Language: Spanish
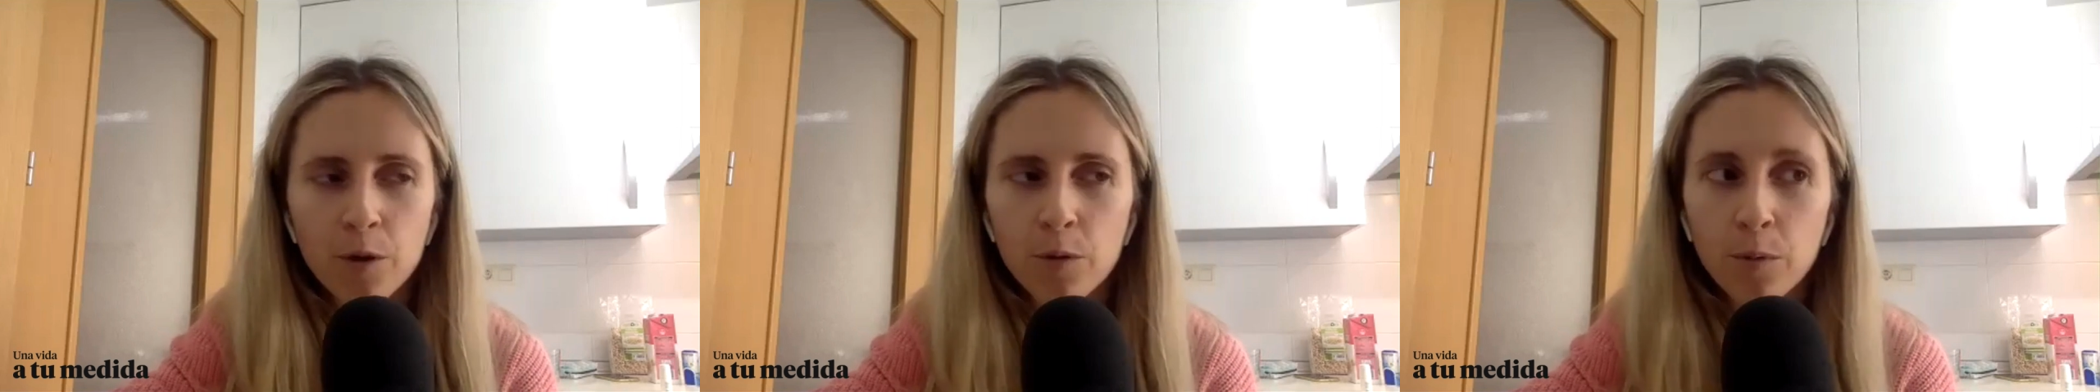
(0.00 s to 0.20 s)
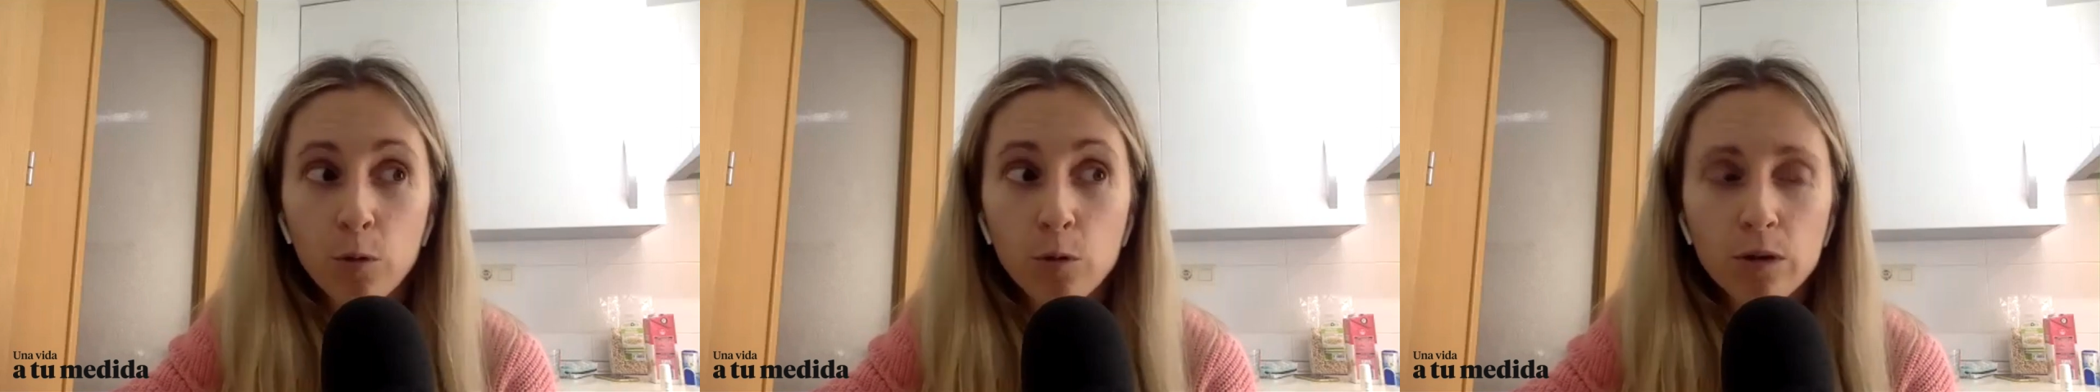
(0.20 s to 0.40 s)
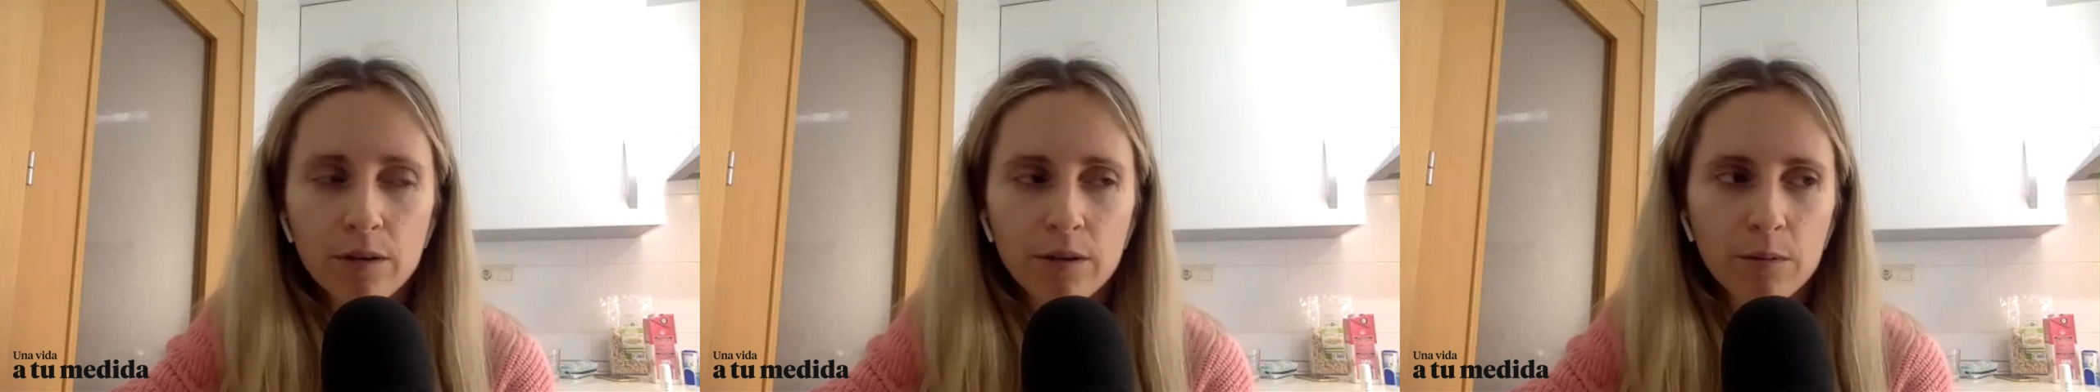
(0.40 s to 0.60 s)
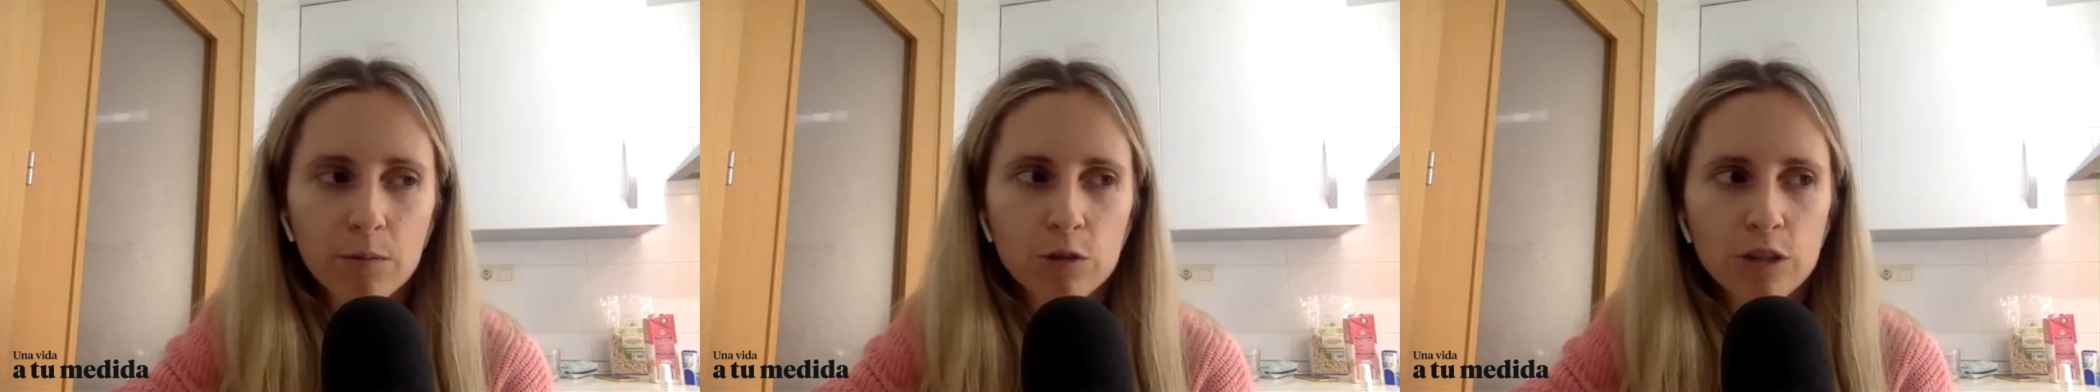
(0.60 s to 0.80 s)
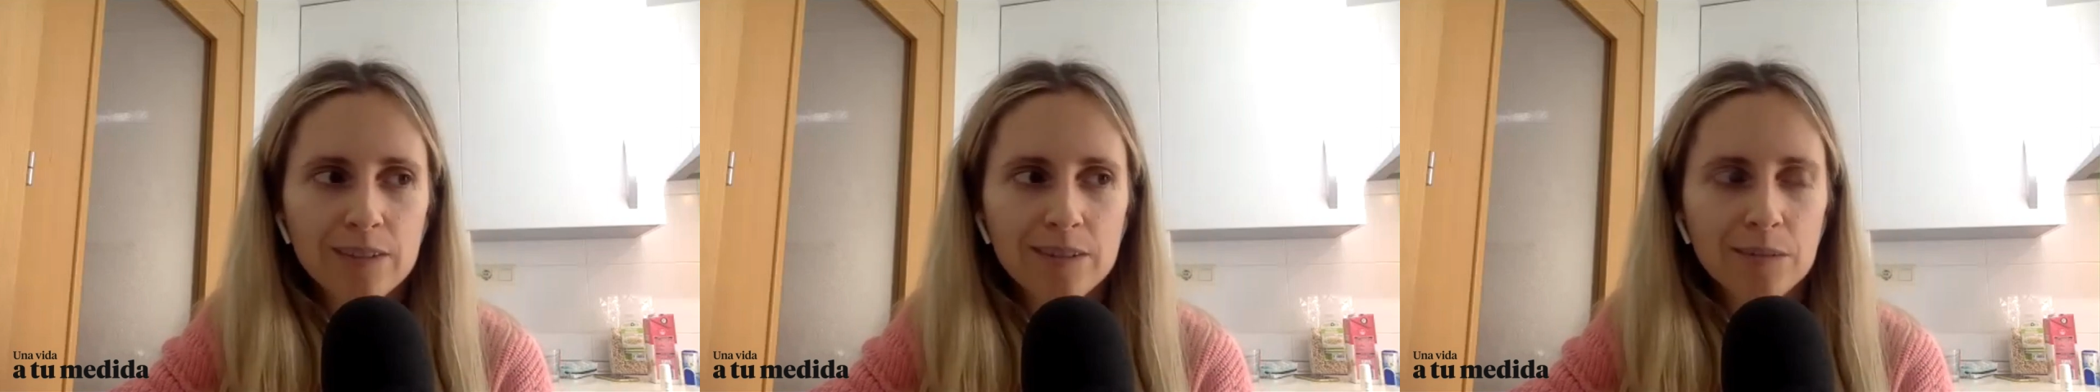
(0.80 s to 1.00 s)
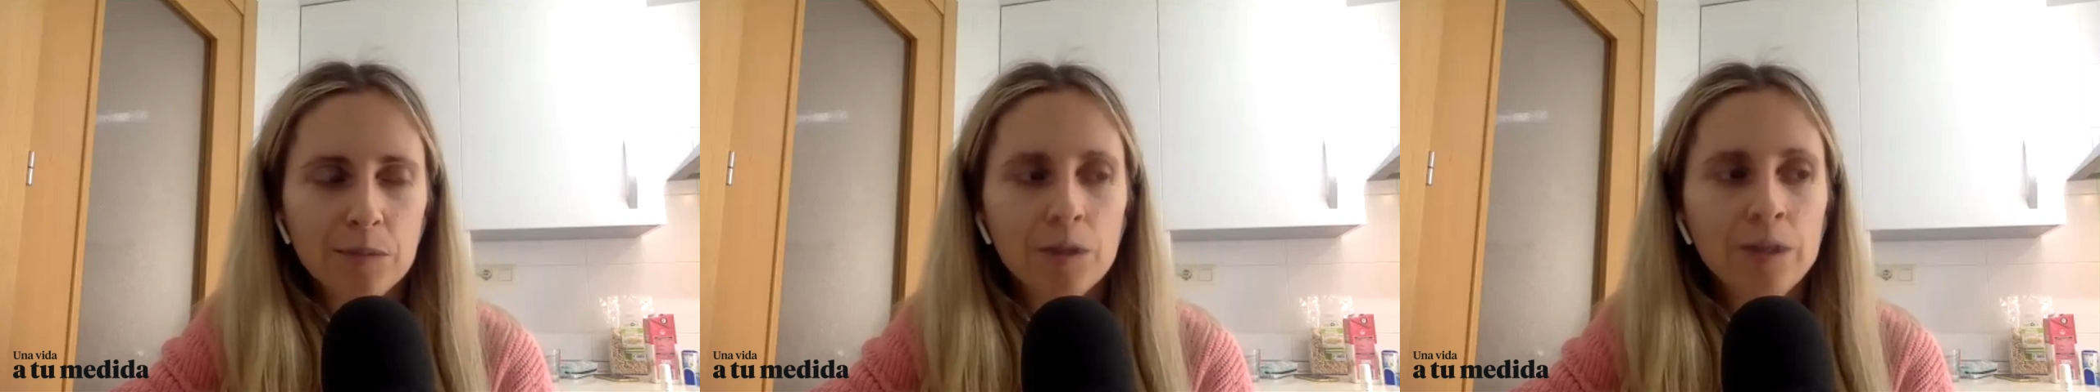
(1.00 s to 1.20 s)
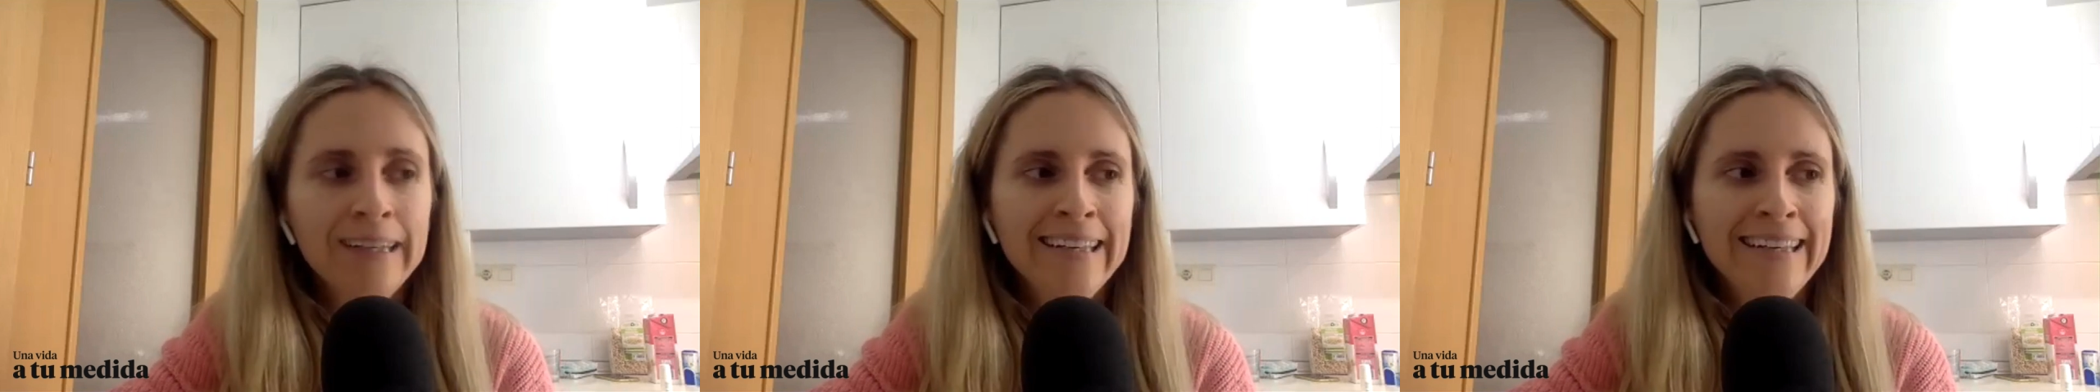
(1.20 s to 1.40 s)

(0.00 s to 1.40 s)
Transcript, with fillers: pero me gustaba muchísimo.